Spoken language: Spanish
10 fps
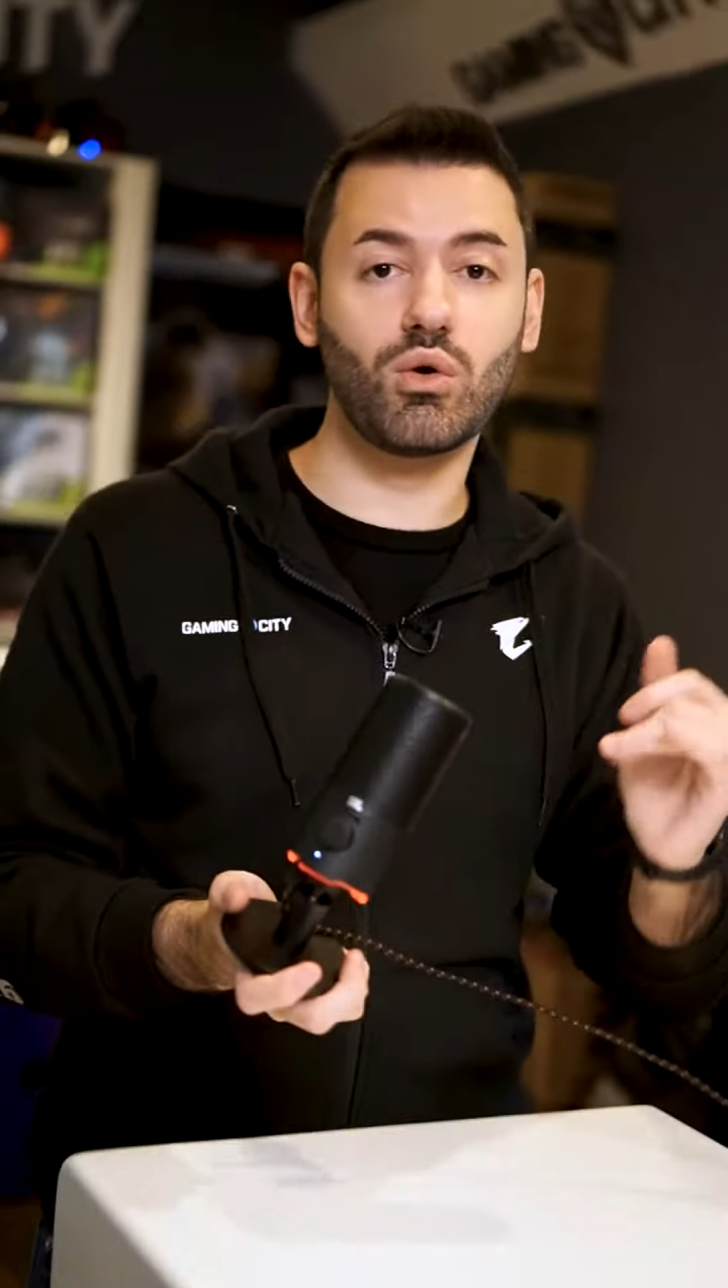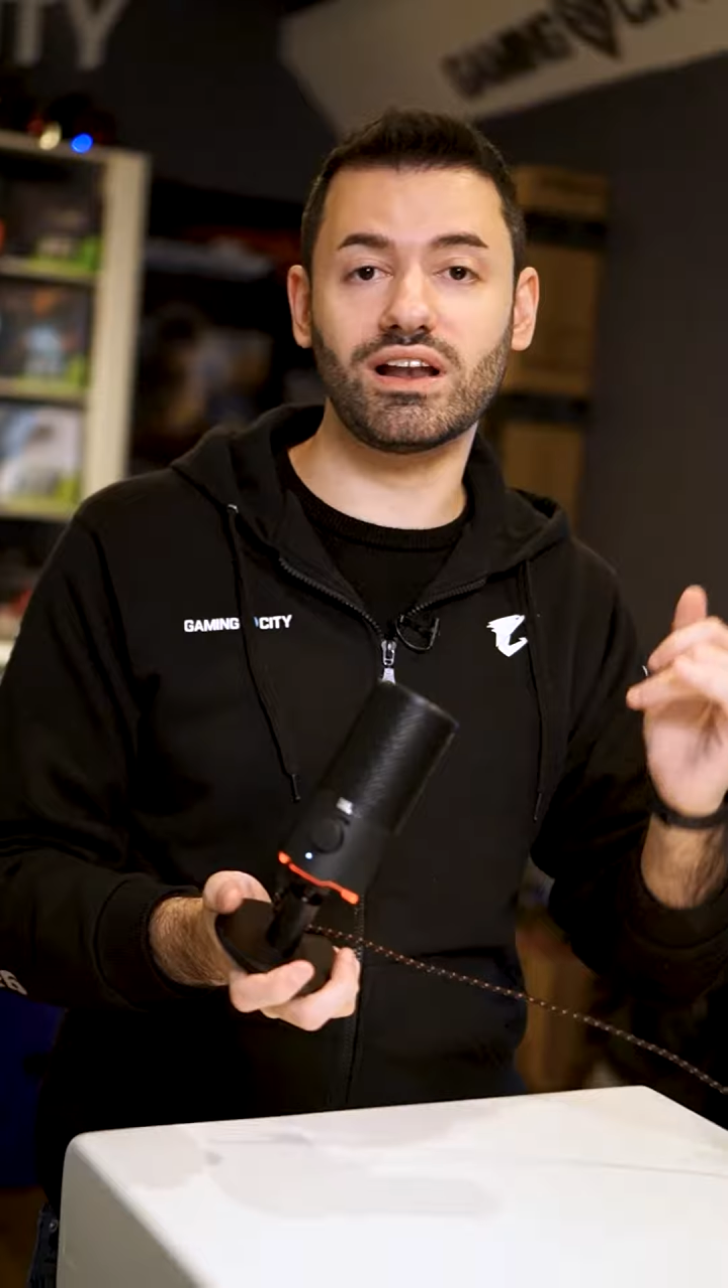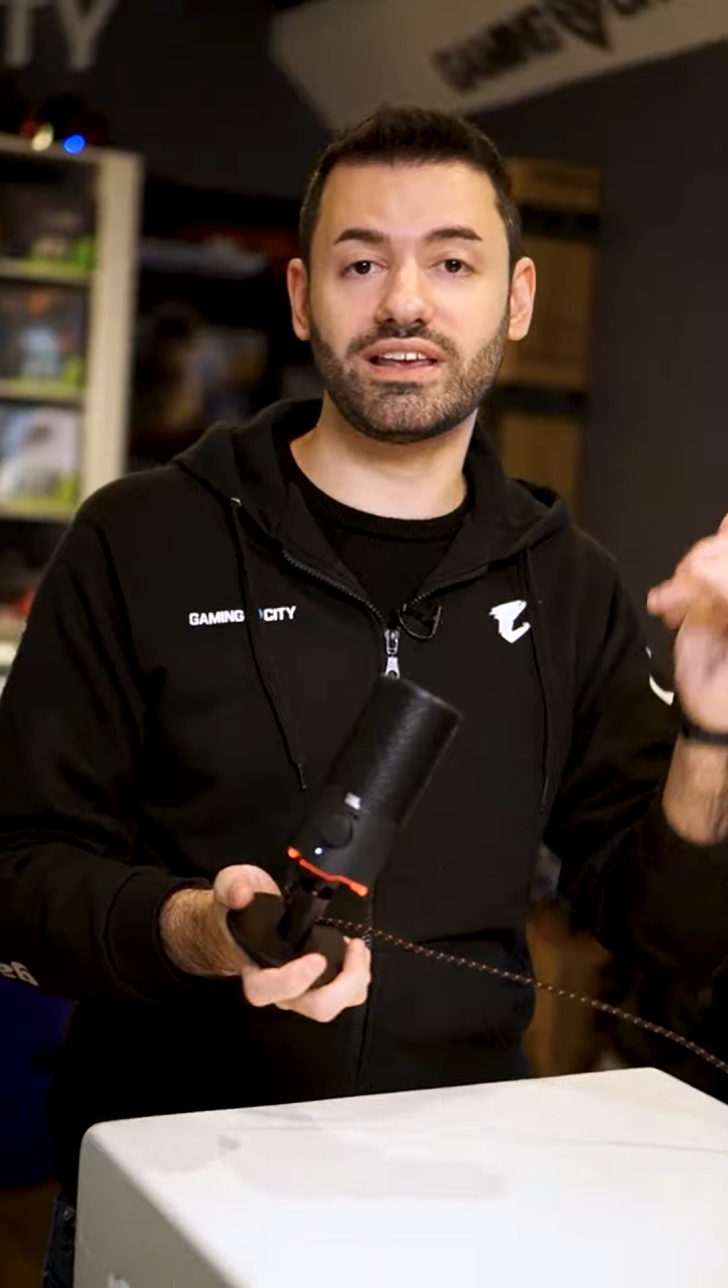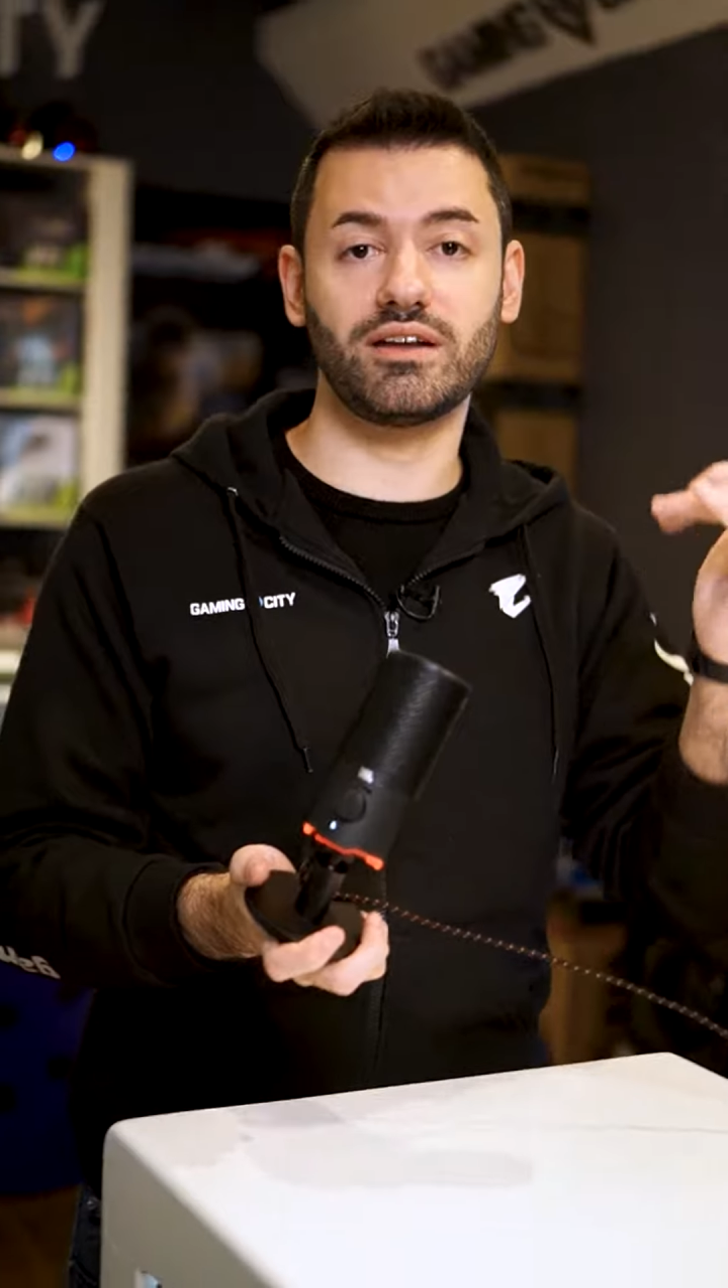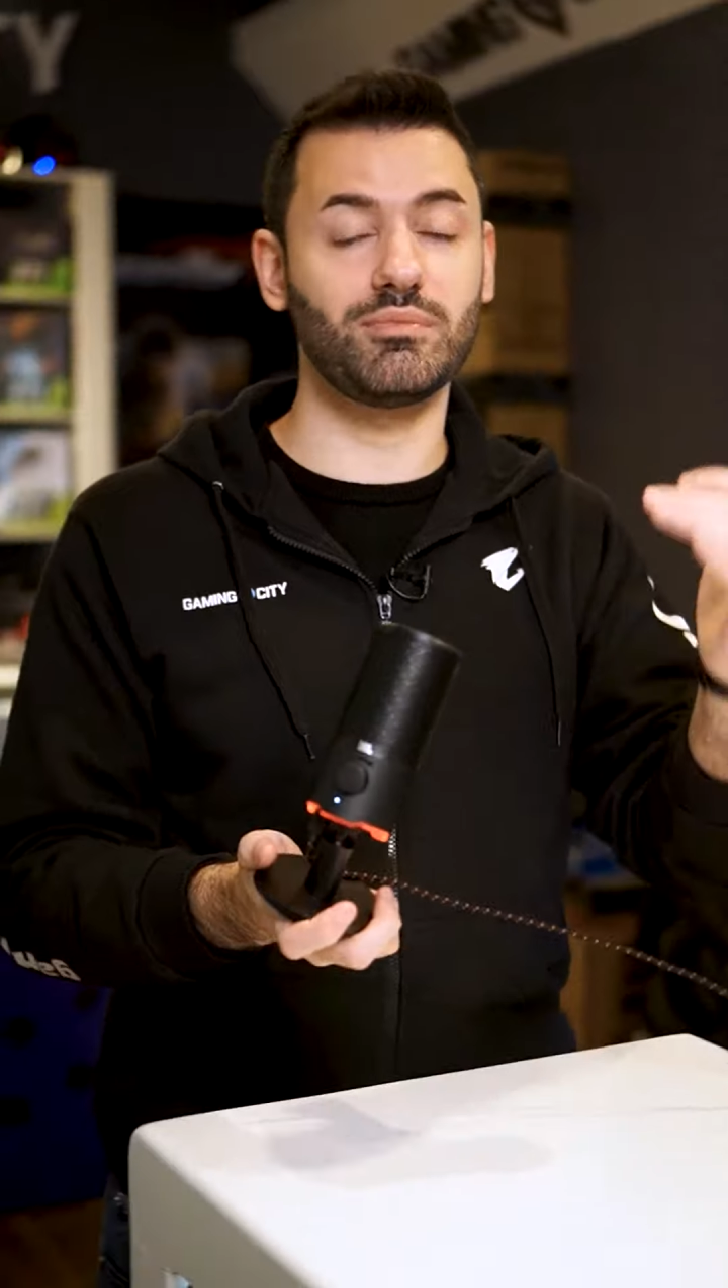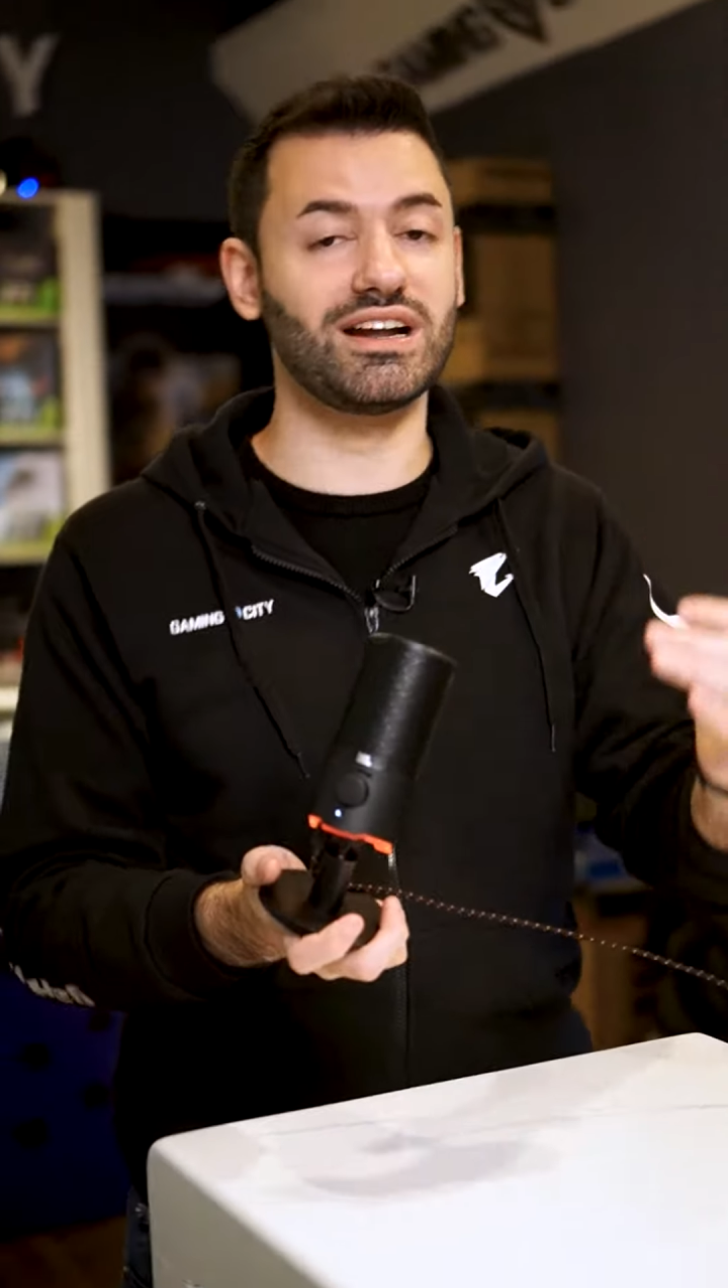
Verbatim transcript: en cualquier